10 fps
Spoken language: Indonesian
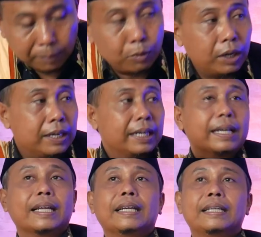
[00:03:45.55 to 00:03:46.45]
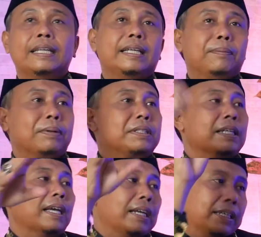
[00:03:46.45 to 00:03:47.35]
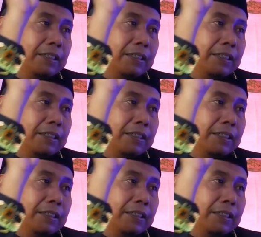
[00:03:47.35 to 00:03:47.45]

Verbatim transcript: kemudian di, dipercikan.